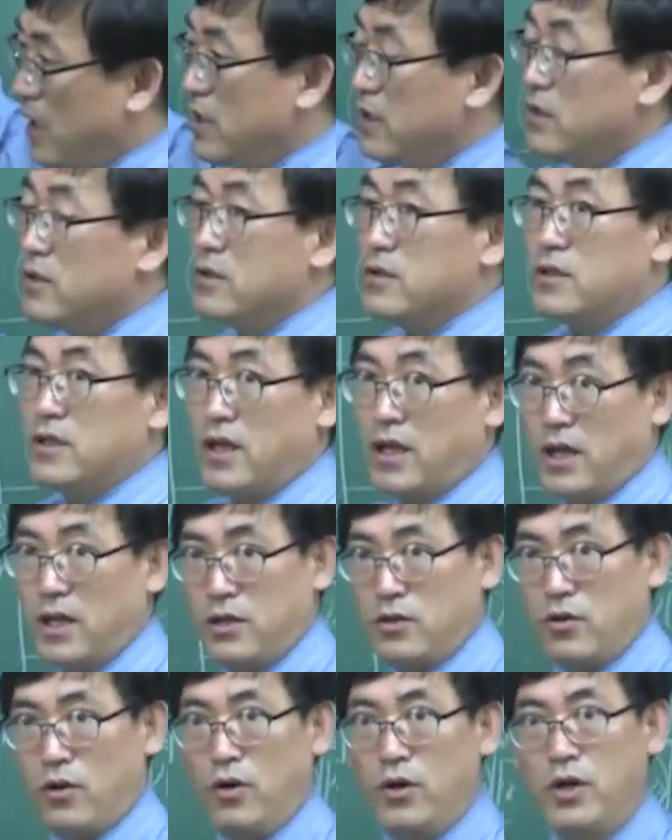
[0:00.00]
이런 뜻이
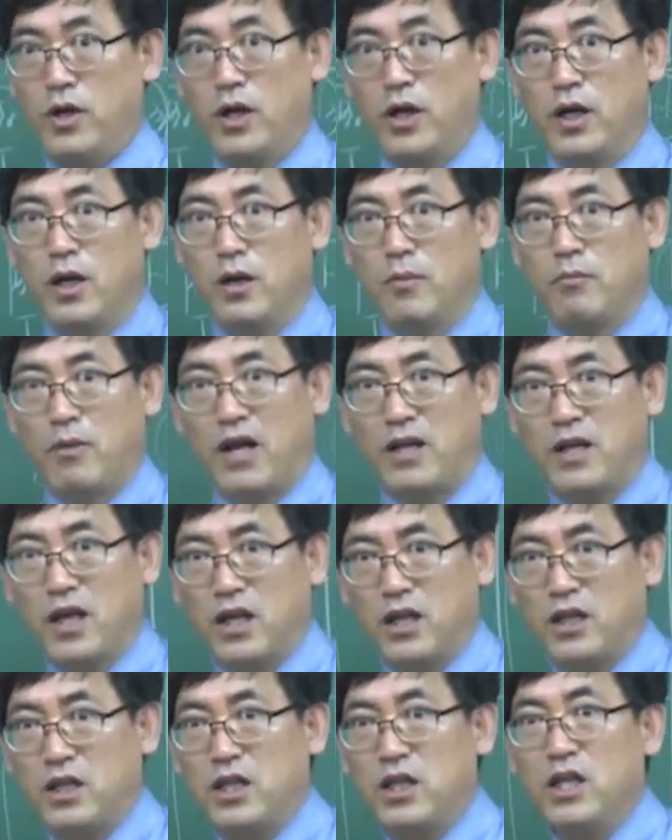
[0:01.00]
되겠죠.
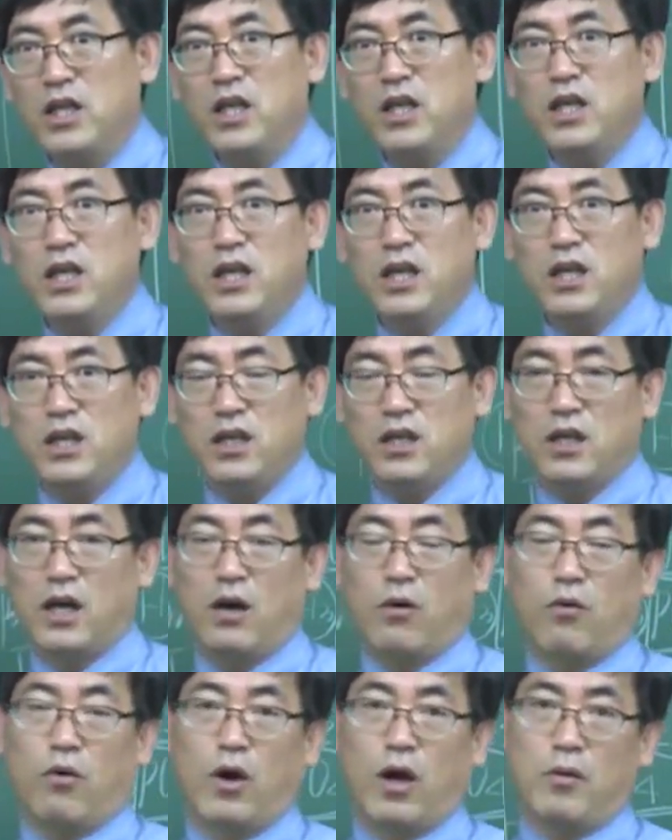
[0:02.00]
만약에
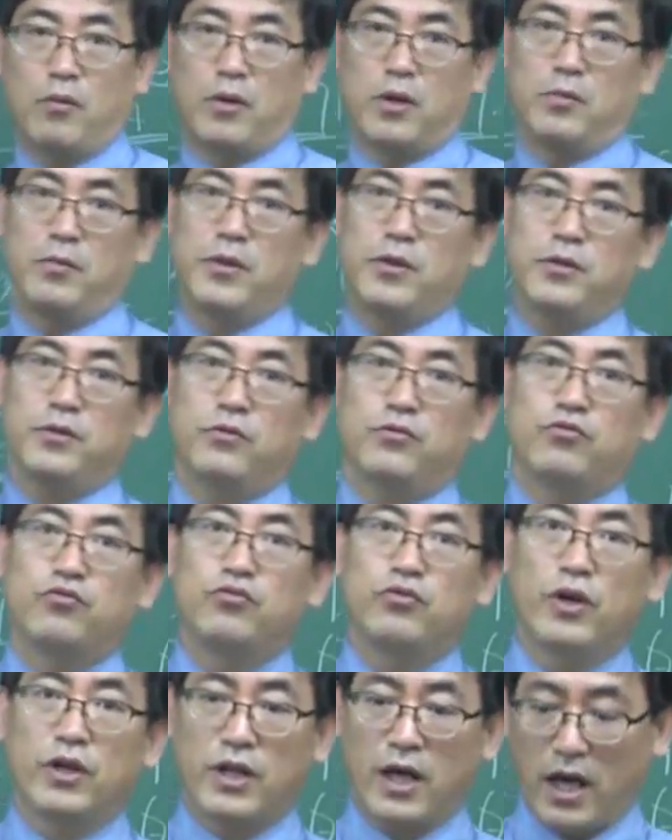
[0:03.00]
디라고 해버리면
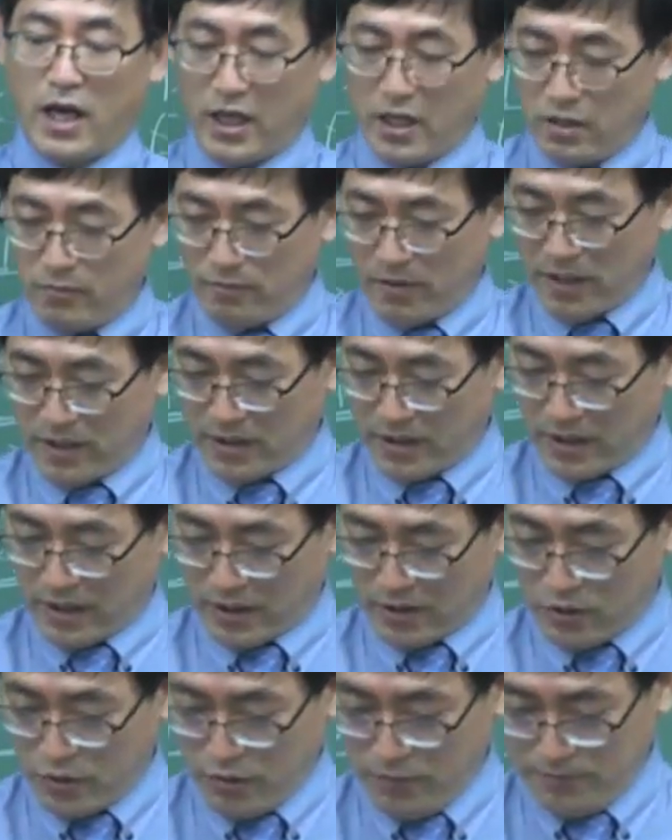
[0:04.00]
2개다 이런 말이
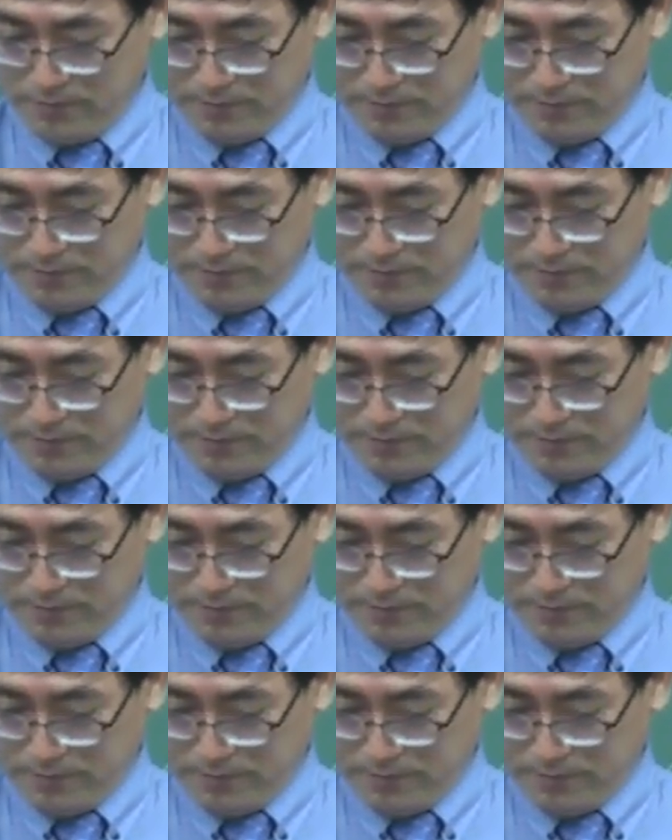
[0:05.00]
되겠죠.